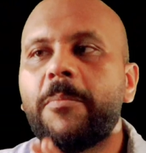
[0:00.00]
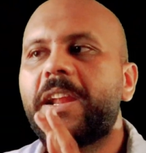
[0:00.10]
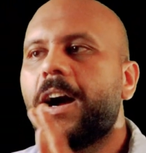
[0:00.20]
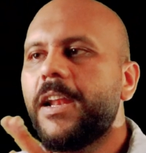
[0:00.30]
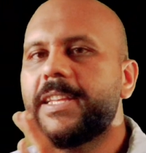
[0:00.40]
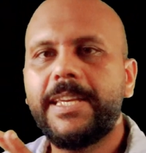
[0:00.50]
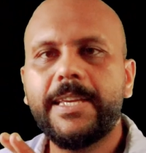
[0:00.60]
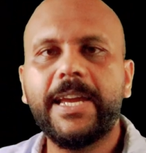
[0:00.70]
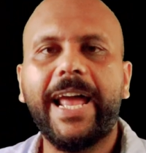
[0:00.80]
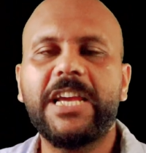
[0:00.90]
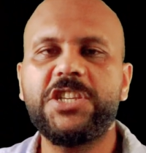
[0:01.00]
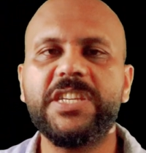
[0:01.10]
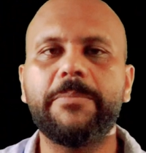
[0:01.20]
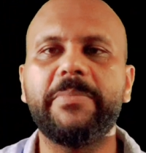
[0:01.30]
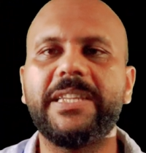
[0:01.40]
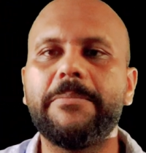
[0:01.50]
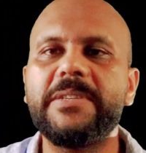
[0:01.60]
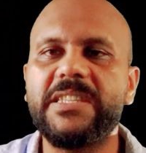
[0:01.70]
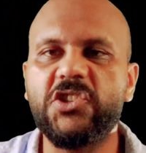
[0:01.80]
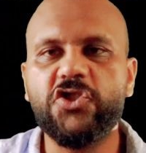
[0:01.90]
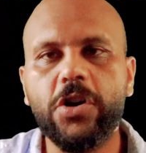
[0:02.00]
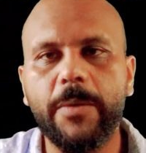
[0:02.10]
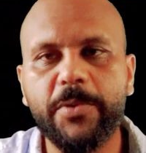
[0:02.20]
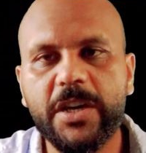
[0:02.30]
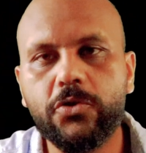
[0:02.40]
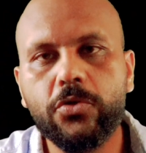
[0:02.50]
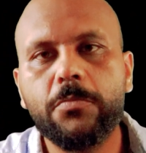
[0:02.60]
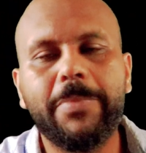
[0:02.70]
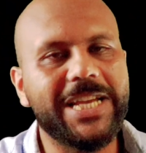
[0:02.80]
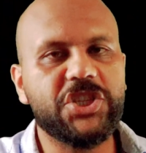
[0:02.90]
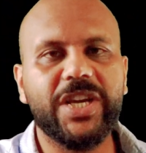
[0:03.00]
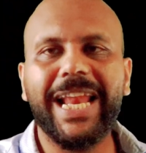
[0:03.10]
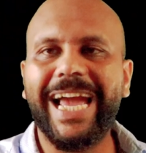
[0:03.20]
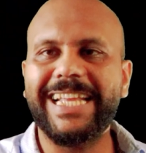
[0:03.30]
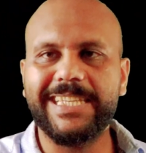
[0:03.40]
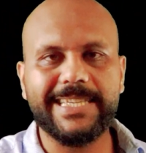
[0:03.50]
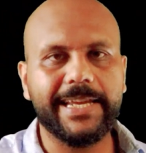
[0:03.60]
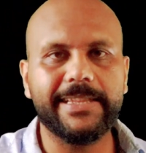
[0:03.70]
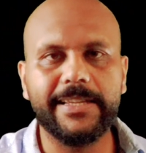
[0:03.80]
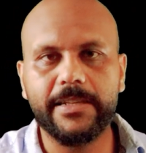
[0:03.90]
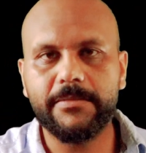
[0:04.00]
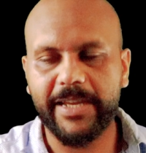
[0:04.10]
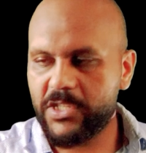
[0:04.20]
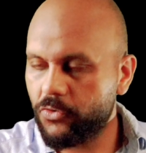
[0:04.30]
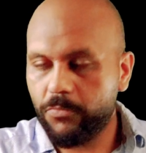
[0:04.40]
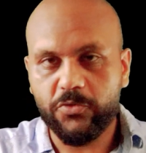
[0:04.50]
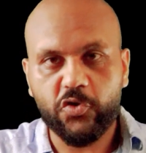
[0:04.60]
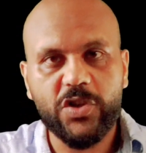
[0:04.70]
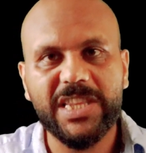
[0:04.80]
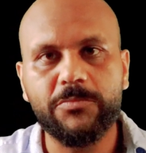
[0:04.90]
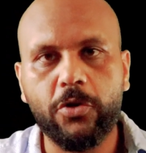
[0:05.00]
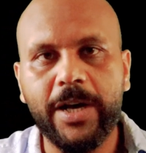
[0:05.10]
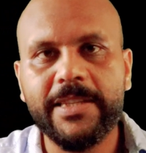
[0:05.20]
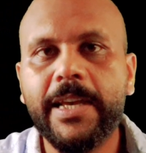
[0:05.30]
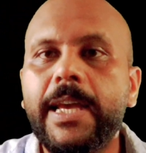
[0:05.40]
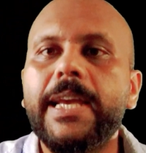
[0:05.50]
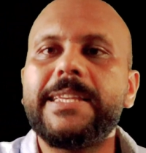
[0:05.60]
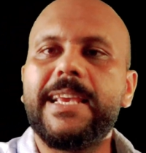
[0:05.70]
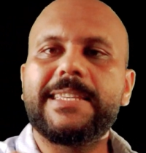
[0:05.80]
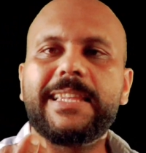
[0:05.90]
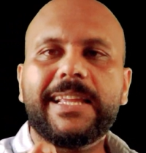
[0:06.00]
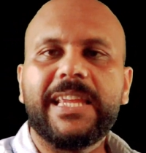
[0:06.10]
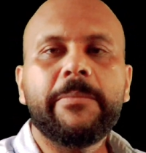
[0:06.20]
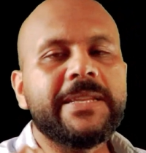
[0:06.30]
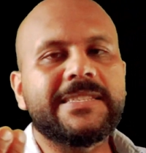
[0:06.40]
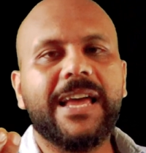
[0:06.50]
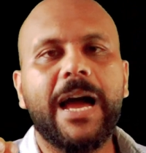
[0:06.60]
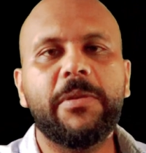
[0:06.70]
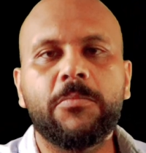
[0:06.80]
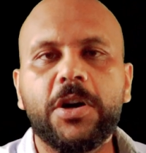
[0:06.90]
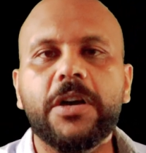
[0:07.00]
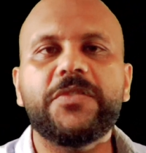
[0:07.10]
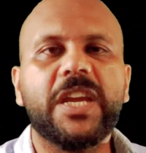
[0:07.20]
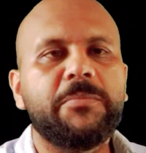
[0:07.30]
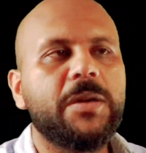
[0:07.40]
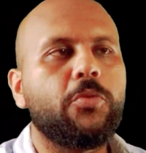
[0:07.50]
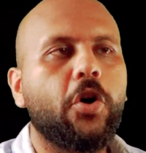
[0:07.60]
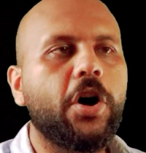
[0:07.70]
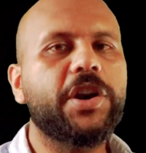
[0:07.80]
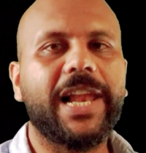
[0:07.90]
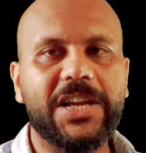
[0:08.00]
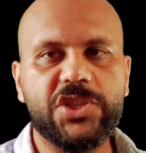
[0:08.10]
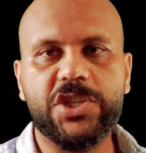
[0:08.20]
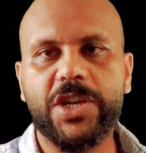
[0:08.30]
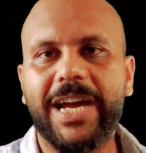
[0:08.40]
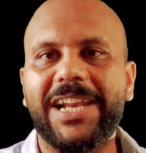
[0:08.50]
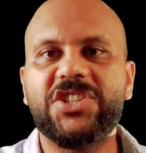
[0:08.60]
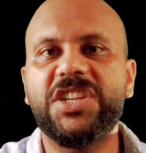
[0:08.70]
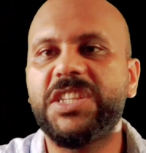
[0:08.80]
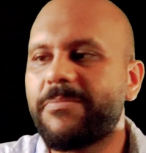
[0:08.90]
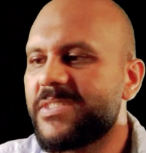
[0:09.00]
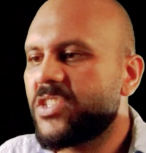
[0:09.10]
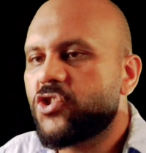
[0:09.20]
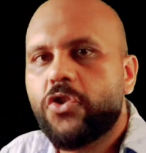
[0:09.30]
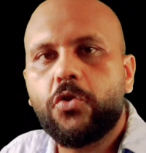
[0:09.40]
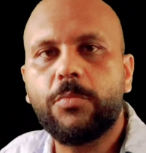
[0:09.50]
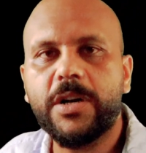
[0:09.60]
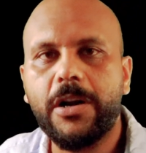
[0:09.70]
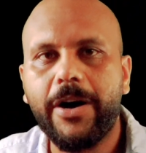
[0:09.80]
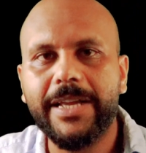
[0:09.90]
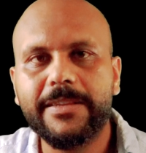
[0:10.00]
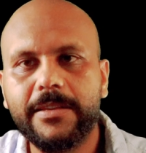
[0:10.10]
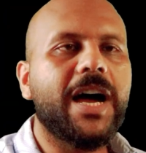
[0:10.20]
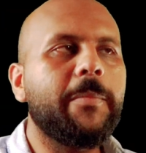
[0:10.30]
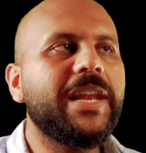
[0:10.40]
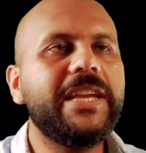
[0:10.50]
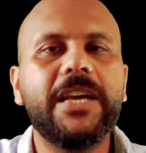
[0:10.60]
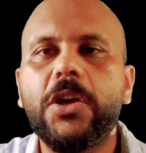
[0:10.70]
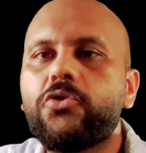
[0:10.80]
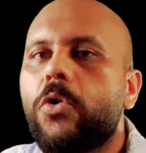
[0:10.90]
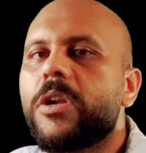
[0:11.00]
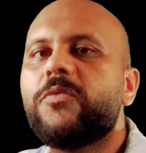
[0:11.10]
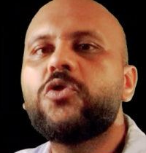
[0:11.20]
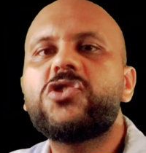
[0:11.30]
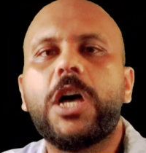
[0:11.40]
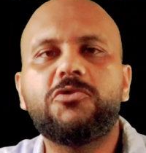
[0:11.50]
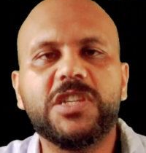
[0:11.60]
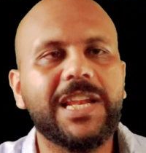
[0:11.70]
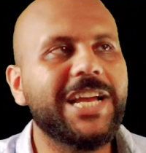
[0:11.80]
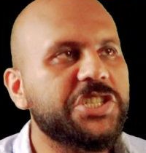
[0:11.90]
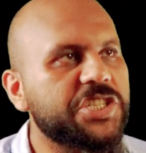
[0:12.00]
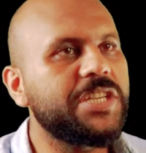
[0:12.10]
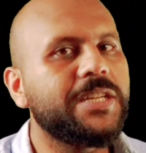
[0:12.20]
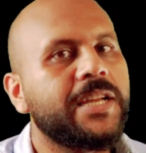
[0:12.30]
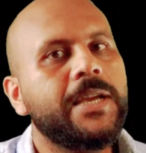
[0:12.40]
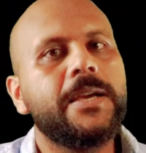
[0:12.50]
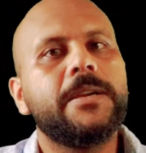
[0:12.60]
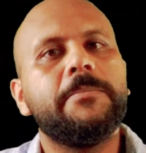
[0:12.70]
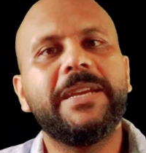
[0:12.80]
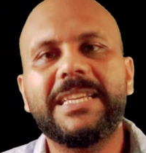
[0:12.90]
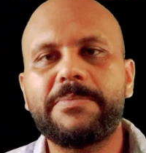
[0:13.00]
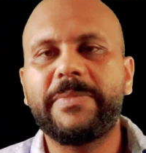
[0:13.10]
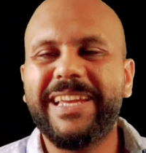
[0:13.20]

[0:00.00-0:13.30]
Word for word: في المرحله دي الحشيش كان بيتم استنشاق ابخرته باشكال حديثه جدا جايز تكون بتستخدم دلوقتي زي استخدام انسحاب الميه في تجميع بخار الحشيش علشان يتم استنشاقه مره واحده عمليه تعرف وسط اوساط الحشاشين باسم